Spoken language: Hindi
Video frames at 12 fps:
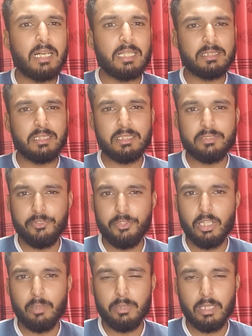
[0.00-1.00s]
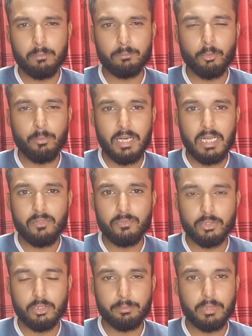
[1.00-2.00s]
आज की इस वीडियो में हम मोबाइल
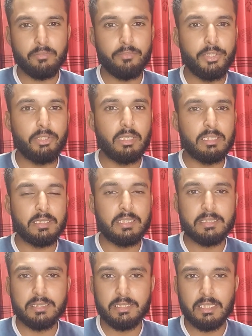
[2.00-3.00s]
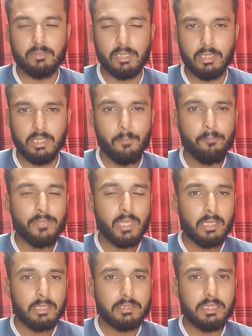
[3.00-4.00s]
फ़ोन पर वीडियो एडिटिंग सीखने वाले हैं
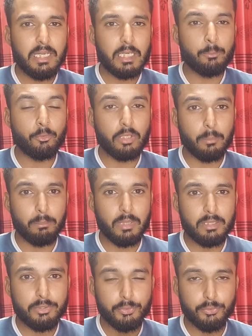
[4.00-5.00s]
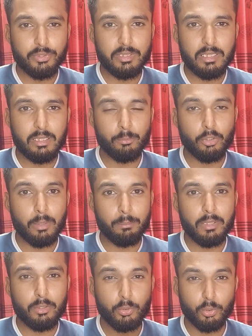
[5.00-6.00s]
ये एक मुकम्मल ट्यूटोरियल
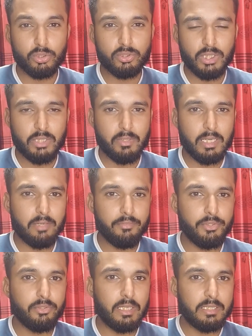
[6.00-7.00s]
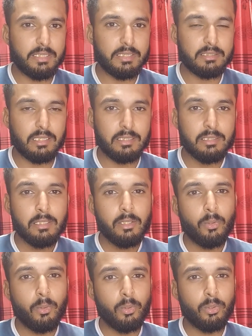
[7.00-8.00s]
मुकम्मल कोर्स होने वाला है वीडियो एडिटिंग का
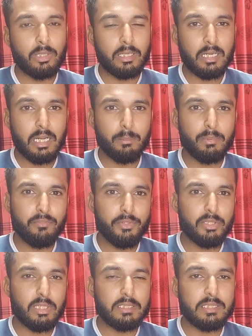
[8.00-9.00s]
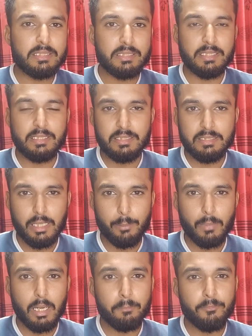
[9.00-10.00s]
और अगर आपने वीडियो एडिटिंग सीखनी है
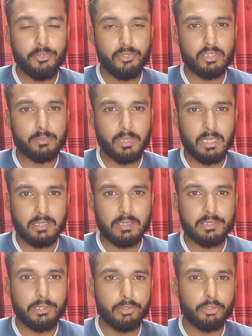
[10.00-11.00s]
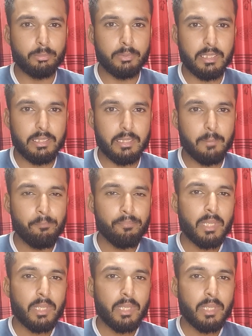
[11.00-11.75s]
आप वीडियोस बनाते हैं यूट्यूब के लिए